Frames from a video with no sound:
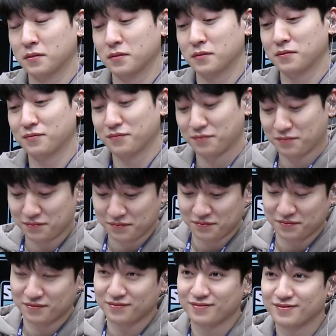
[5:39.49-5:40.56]

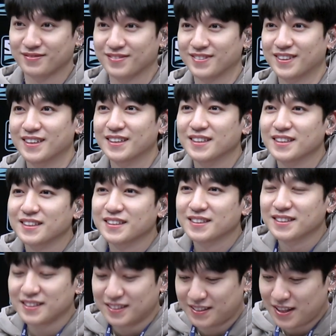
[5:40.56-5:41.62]
반갑습니다.
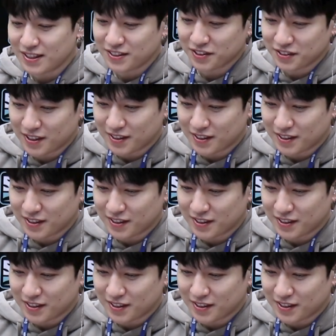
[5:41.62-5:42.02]
스테이션